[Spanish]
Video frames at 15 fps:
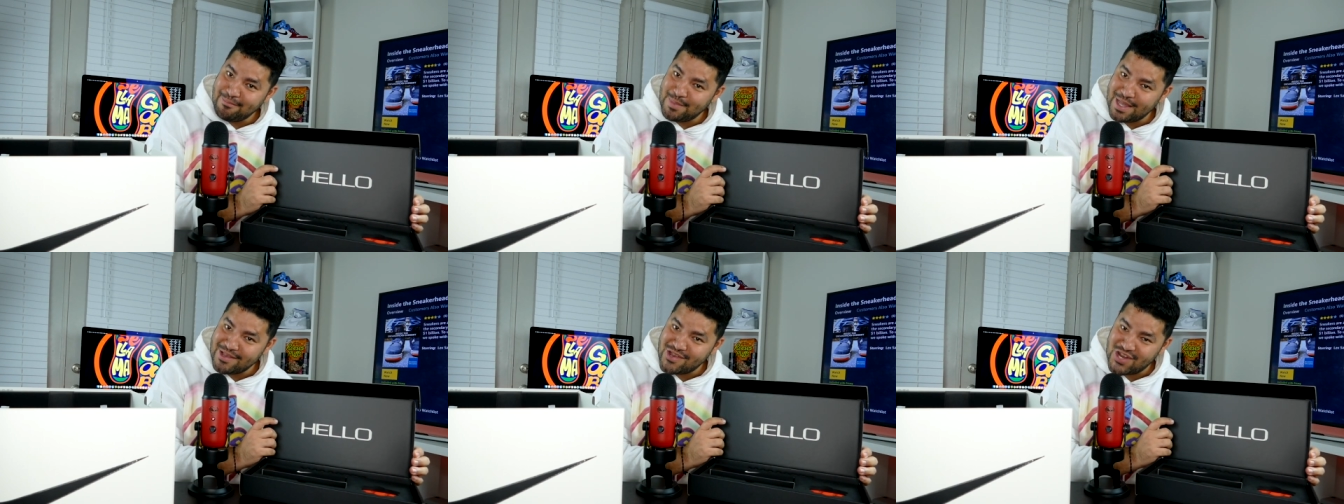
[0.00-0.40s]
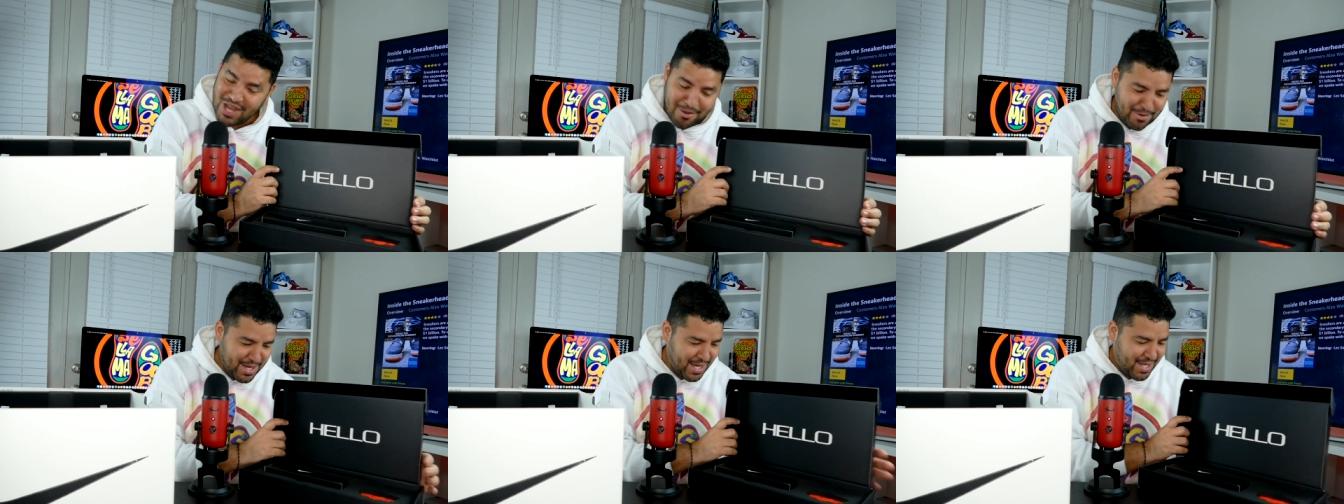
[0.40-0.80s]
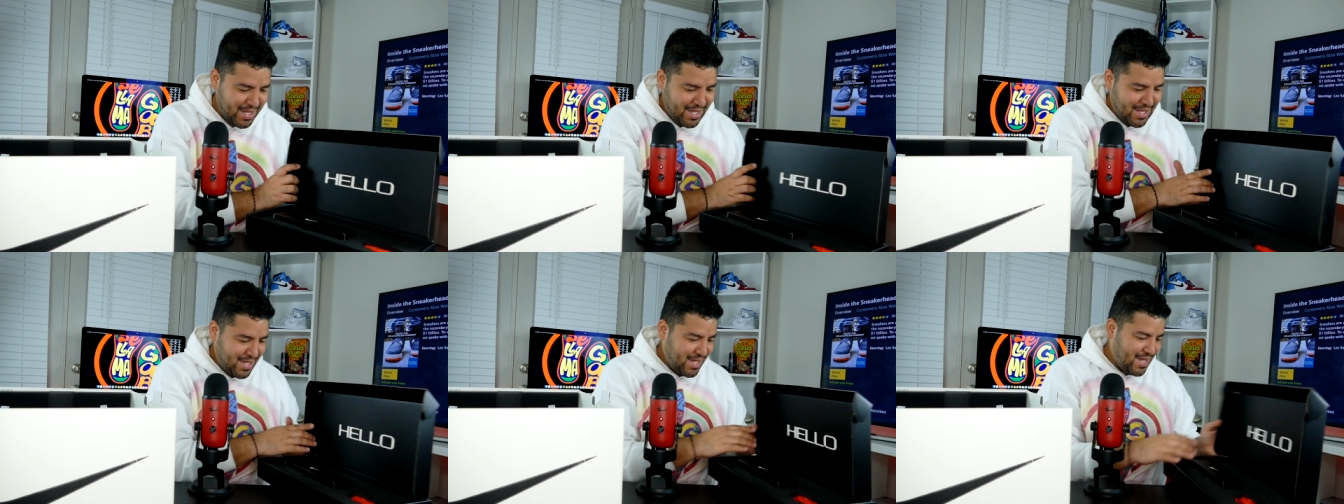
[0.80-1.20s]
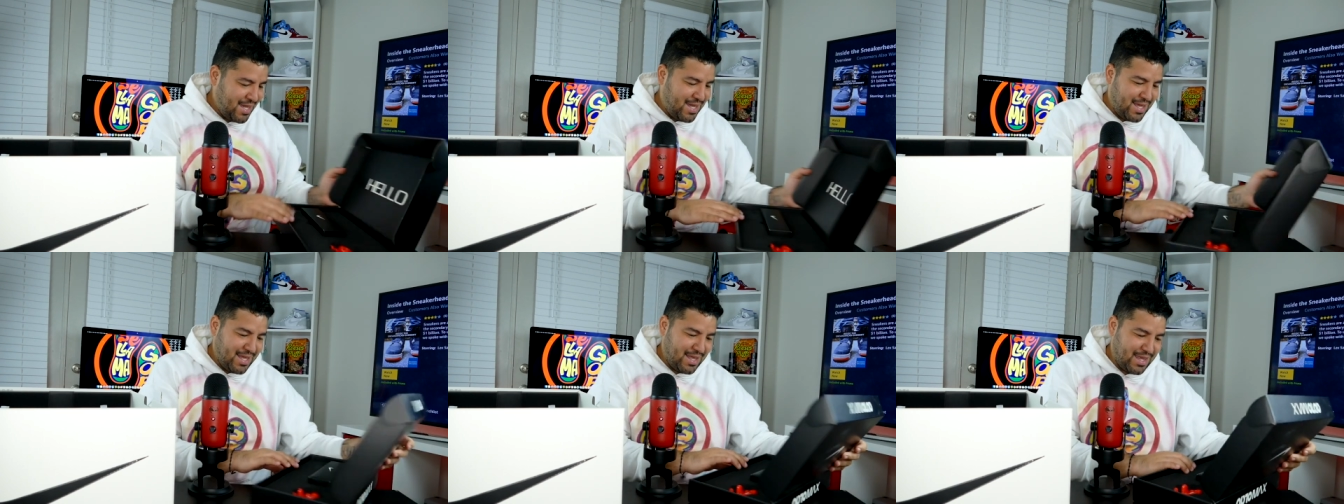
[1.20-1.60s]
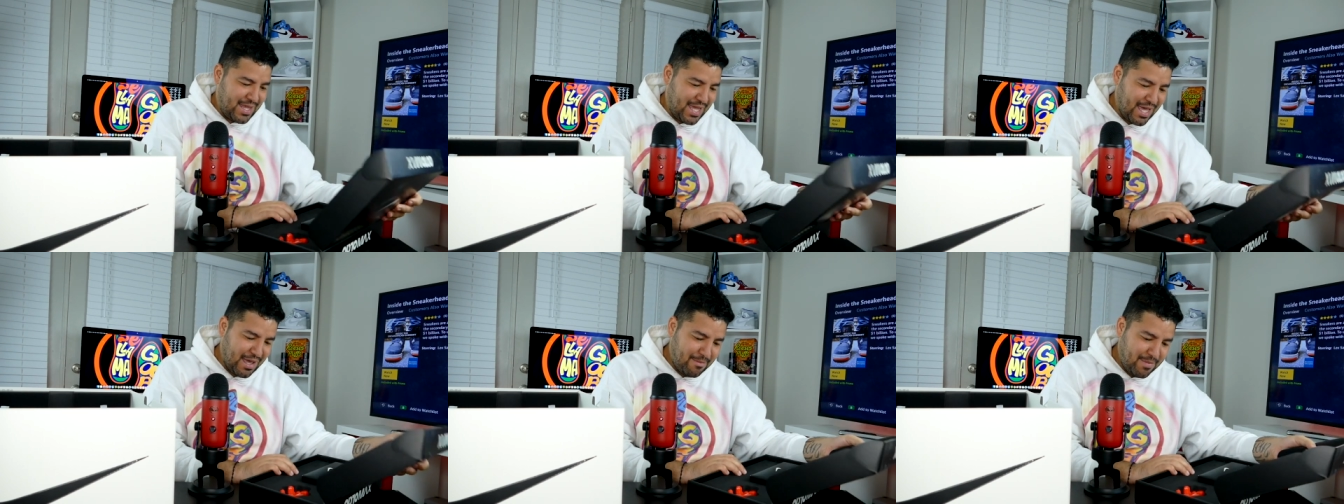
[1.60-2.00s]
bien chévere.
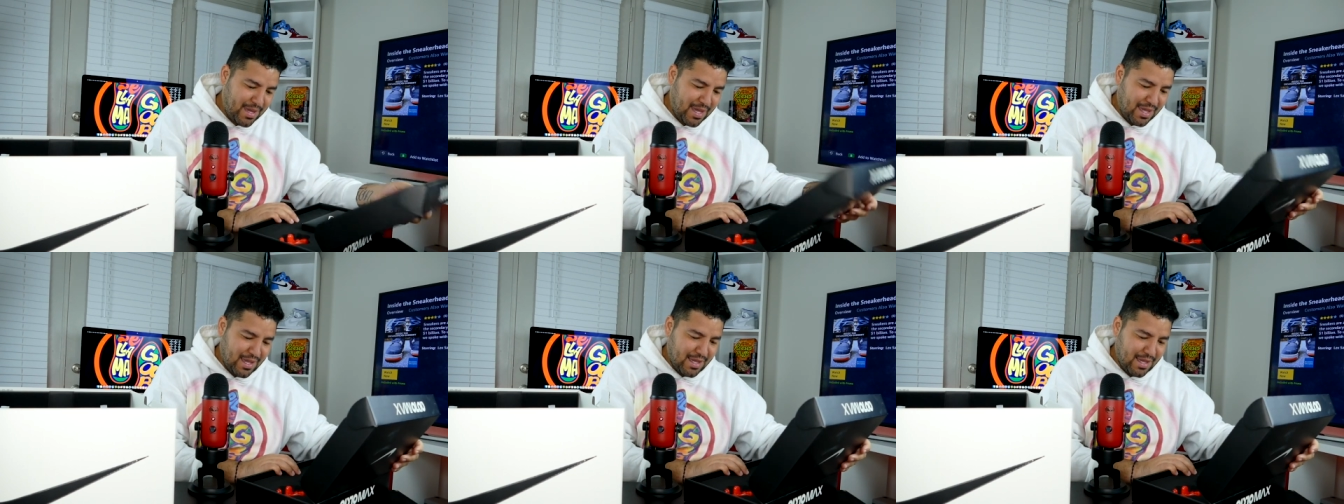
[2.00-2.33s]
Déjame.